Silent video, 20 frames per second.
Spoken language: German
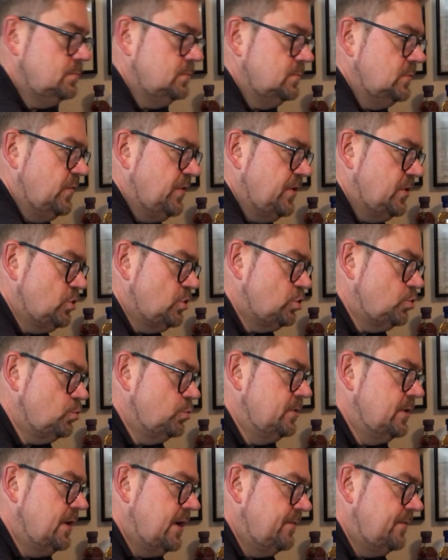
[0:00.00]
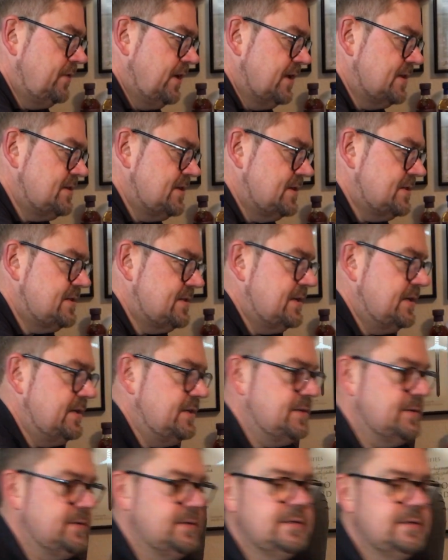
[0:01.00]
eine Viertelstunde hat man jetzt hier
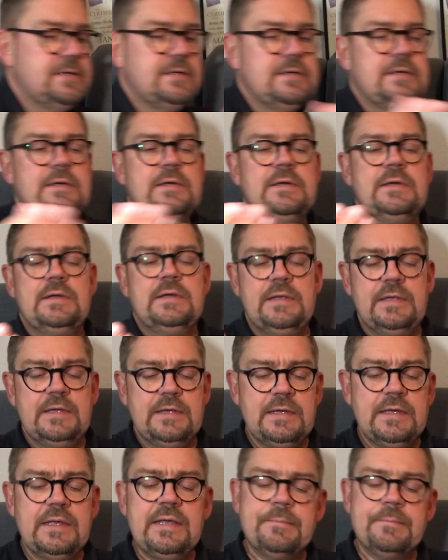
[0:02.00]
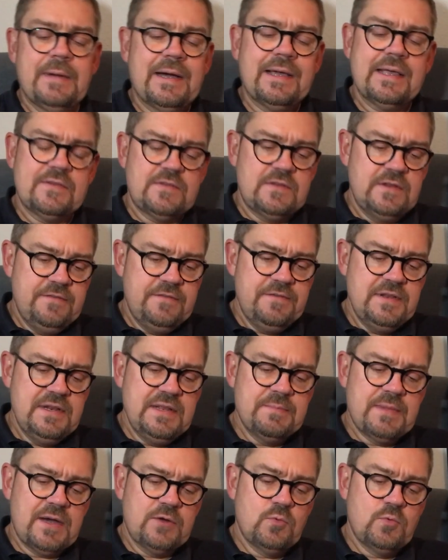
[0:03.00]
Zeit. Ich mache jetzt nicht viel,
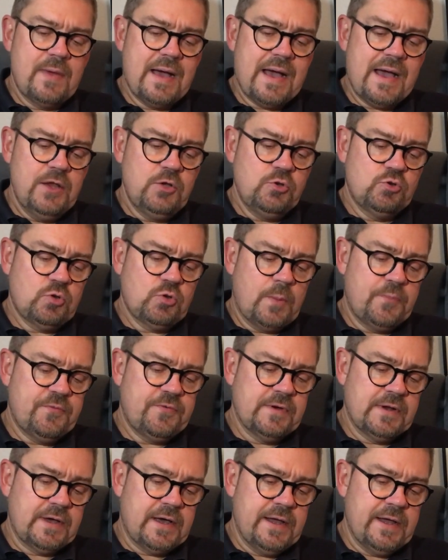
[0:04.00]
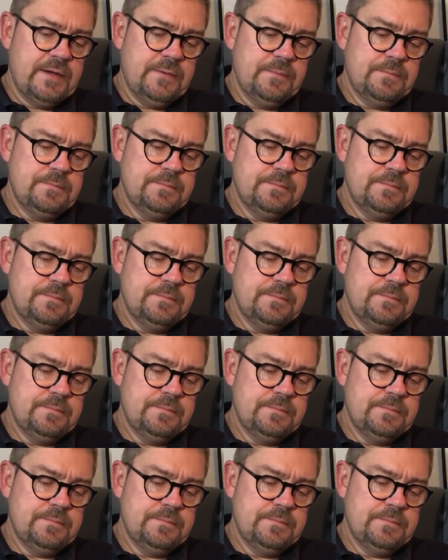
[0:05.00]
ich mache nur mal einen Tropfen rein.